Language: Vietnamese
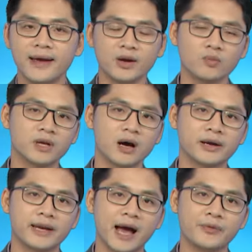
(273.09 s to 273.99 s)
Đồng
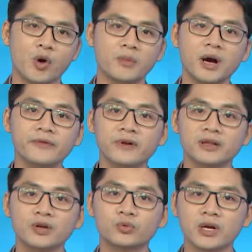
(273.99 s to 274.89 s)
thời đã đổi mới phương
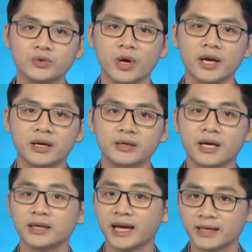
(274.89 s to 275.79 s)
thức tuyên truyền
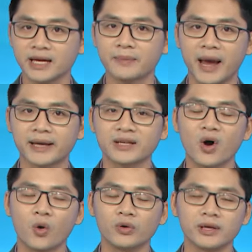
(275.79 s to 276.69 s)
trên các trang mạng xã
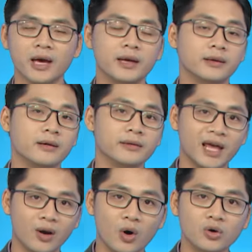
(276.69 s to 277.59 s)
hội như
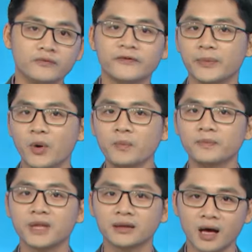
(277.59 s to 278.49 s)
Zalo, Facebook,
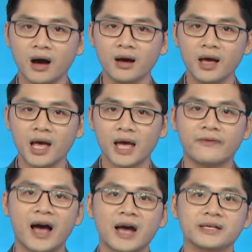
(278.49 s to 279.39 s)
TikTok
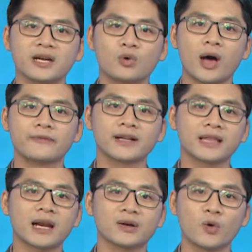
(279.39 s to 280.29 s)
và trên loa phát
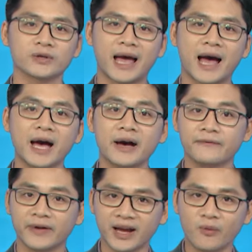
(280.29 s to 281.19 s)
thanh của xã
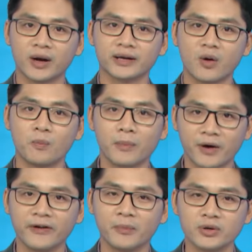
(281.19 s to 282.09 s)
về các hoạt động bảo
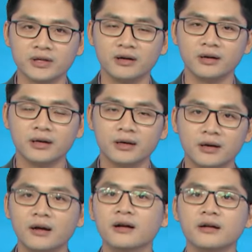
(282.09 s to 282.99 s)
vệ môi trường,
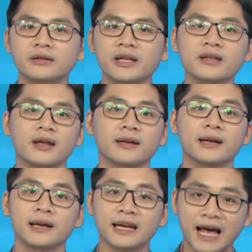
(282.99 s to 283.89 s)
hưởng ứng chiến dịch
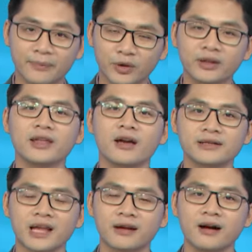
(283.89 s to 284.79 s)
làm cho thế giới
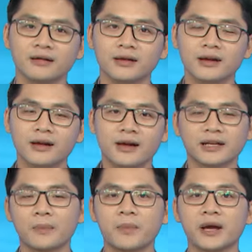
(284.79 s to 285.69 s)
sạch hơn.
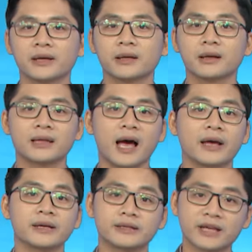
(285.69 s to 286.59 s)
Đặc biệt,
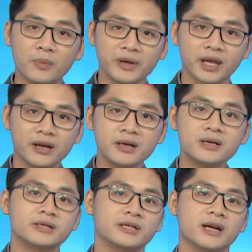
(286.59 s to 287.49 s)
tại 69
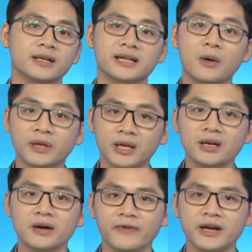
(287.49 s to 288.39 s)
trên 69
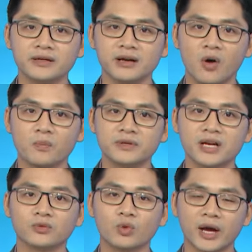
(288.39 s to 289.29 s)
đơn vị trường học
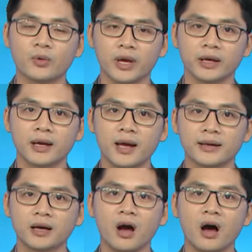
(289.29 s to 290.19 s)
trên toàn huyện,
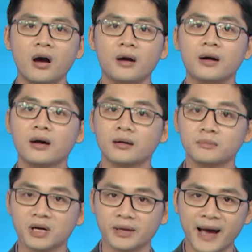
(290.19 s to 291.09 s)
đã có
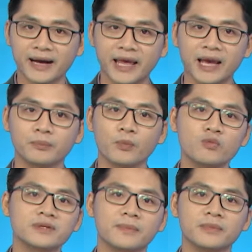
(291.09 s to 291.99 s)
hơn
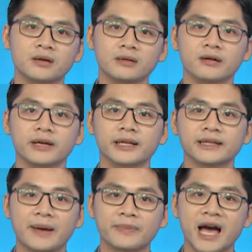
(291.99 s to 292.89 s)
13.400 lượt người
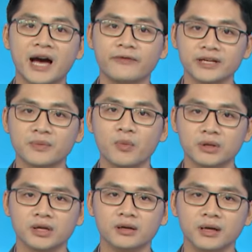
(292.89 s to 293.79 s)
tham gia vệ sinh môi
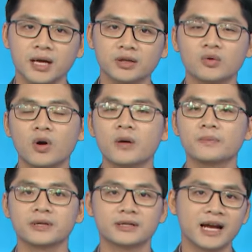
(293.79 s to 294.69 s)
trường, thu
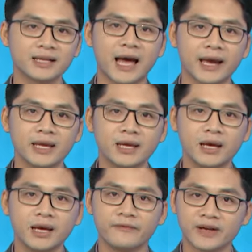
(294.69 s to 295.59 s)
gom rác thải,
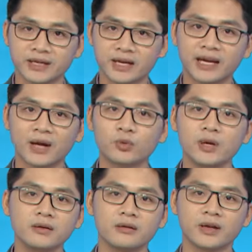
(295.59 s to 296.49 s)
vệ sinh các
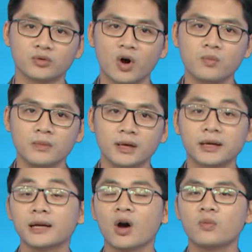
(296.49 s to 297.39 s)
tuyến đường giao thông,
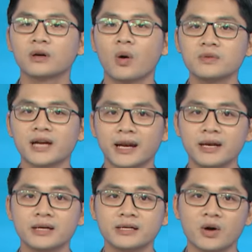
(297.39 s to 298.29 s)
khơi thông cống
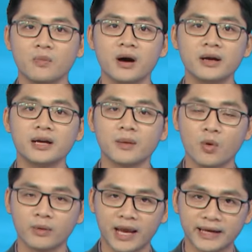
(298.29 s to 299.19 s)
rãnh, trồng mới
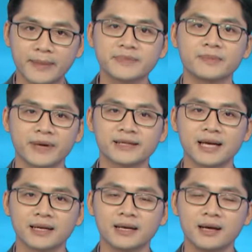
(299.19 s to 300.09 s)
gần 1.500 cây xanh.